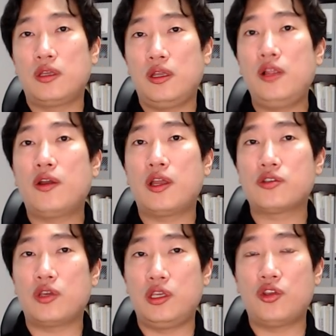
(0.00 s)
1년에서
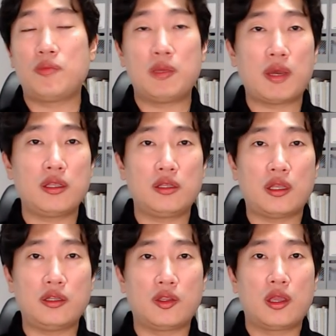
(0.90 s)
2년 미만일
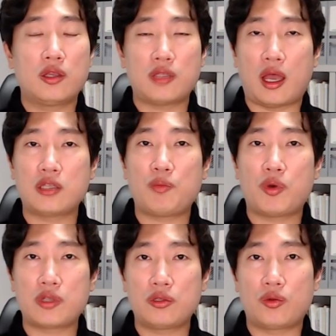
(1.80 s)
때는
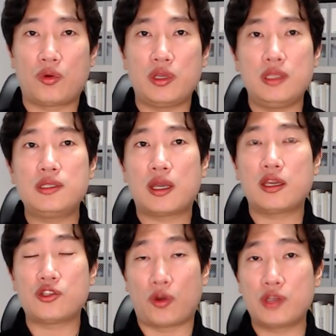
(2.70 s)
40%로 인상이
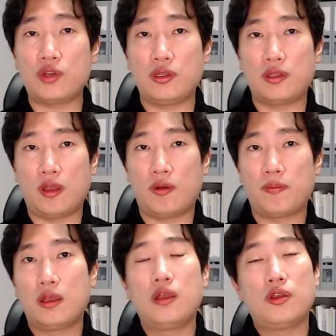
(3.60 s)
정해져 있는데요.
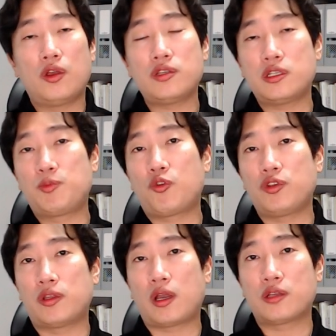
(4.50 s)
현재 집권
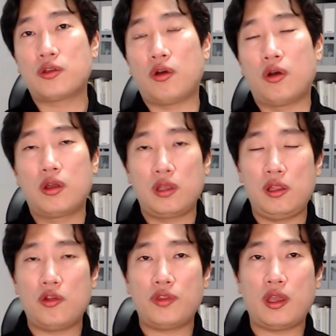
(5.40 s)
여당에서
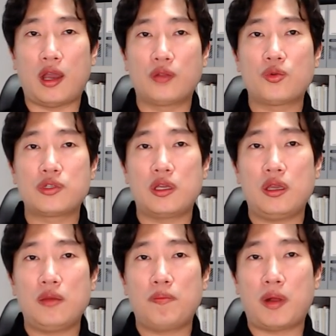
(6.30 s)
1년 내
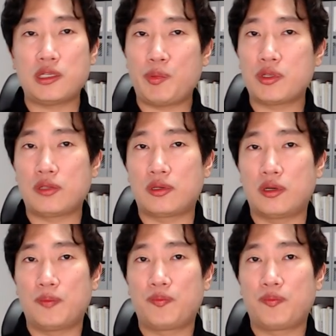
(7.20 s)
양도시의 80%를,